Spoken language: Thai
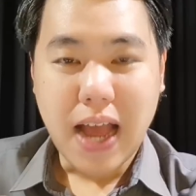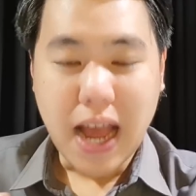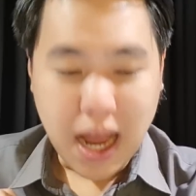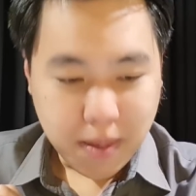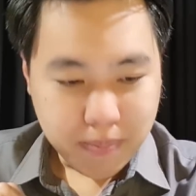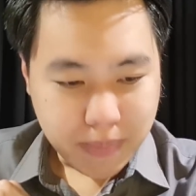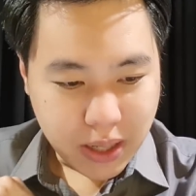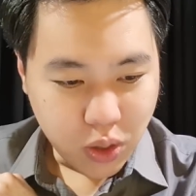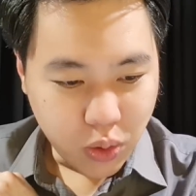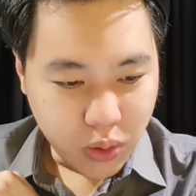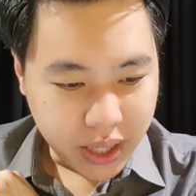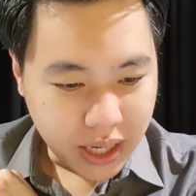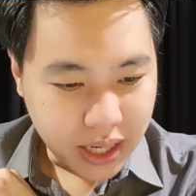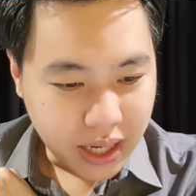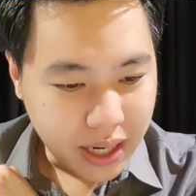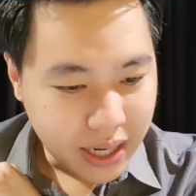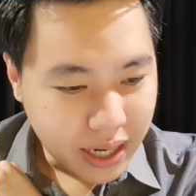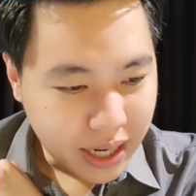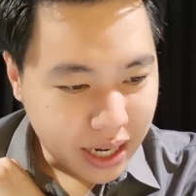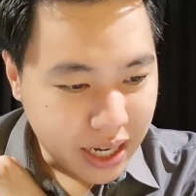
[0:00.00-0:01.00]
บอ่ะไปลุ
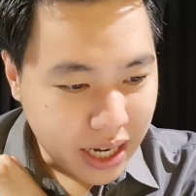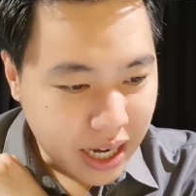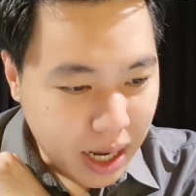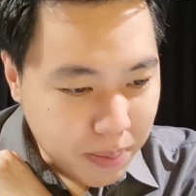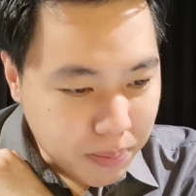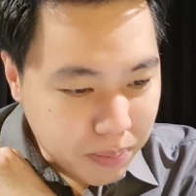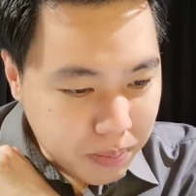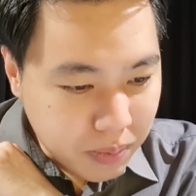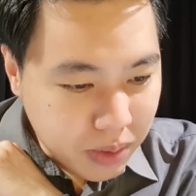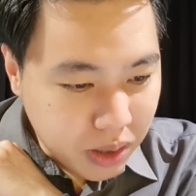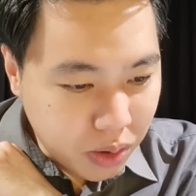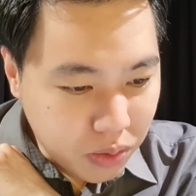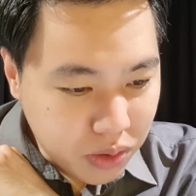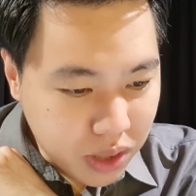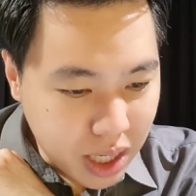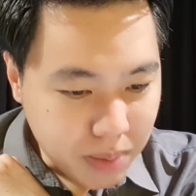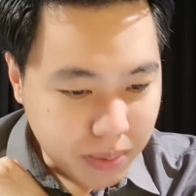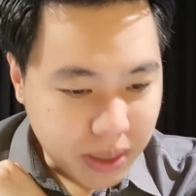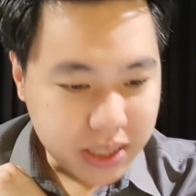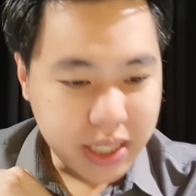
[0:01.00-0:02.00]
ยกันเลยแล้วกันนะครับ
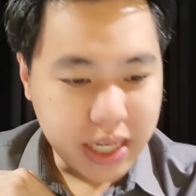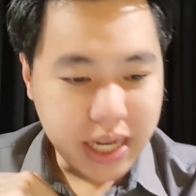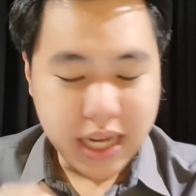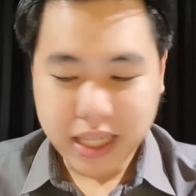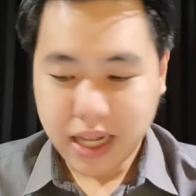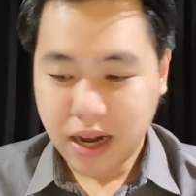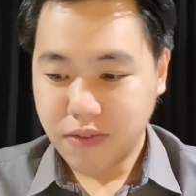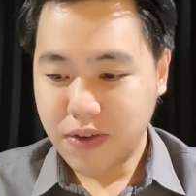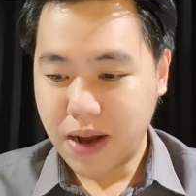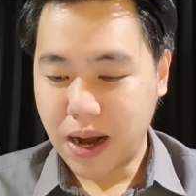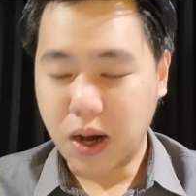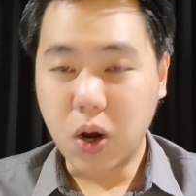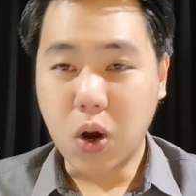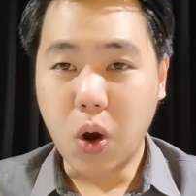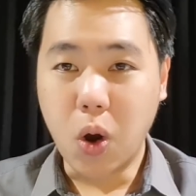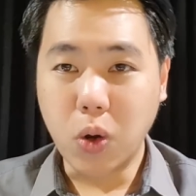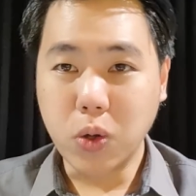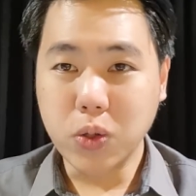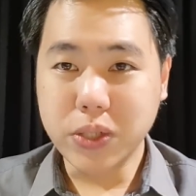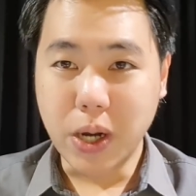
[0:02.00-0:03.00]
เราเริ่มกันที่ทางฝั่
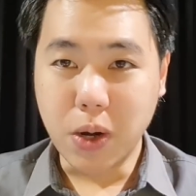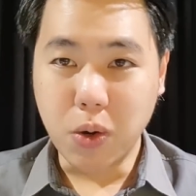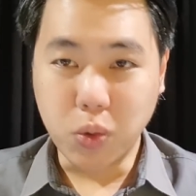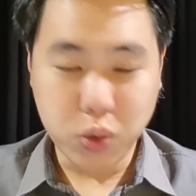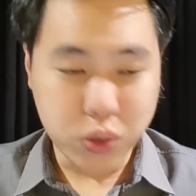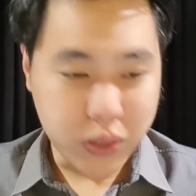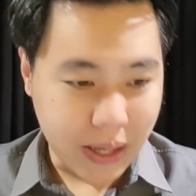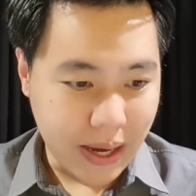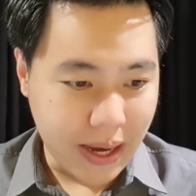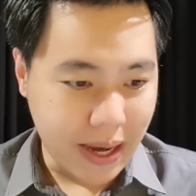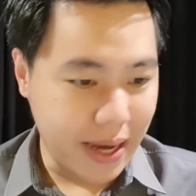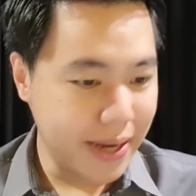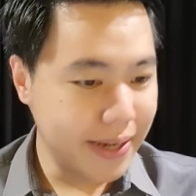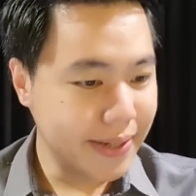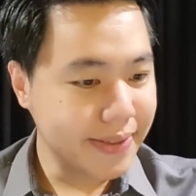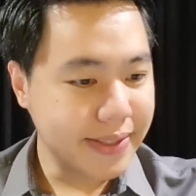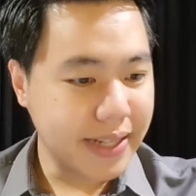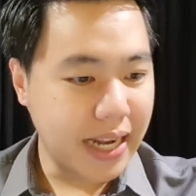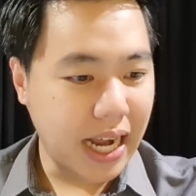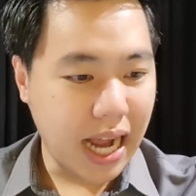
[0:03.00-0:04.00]
งของเช
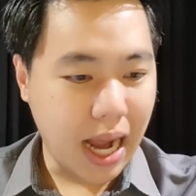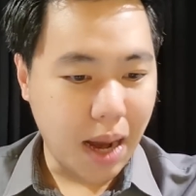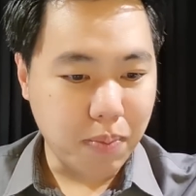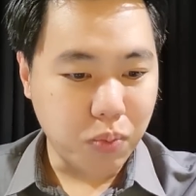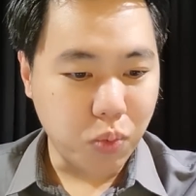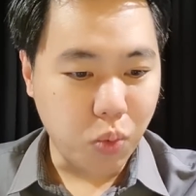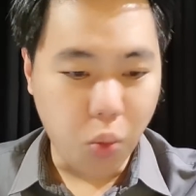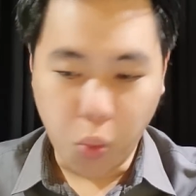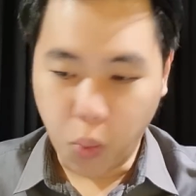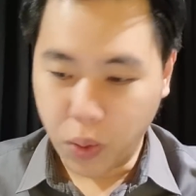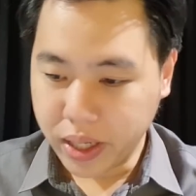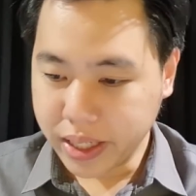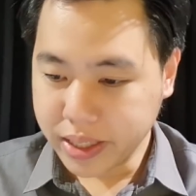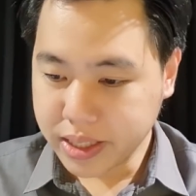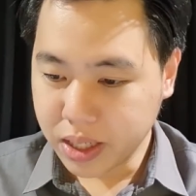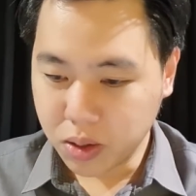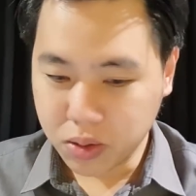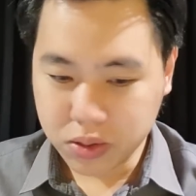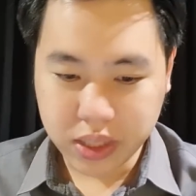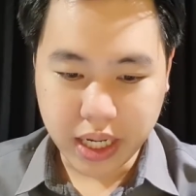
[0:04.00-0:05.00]
ลซีนะครับโอ้โหวั
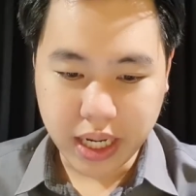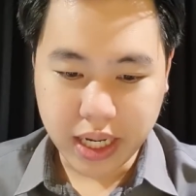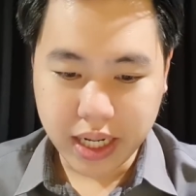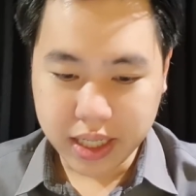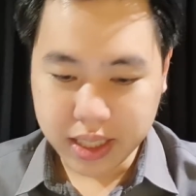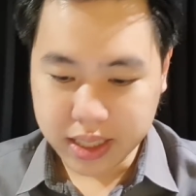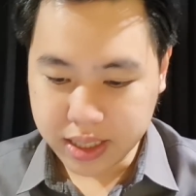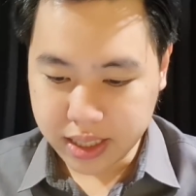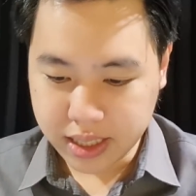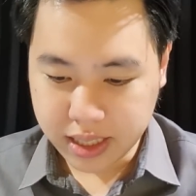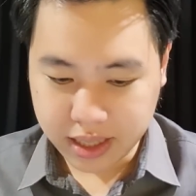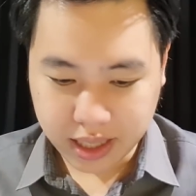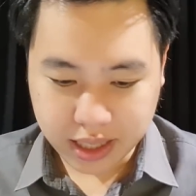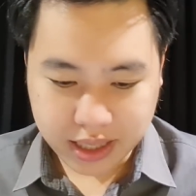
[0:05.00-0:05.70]
นนี้เชลซีนี่คื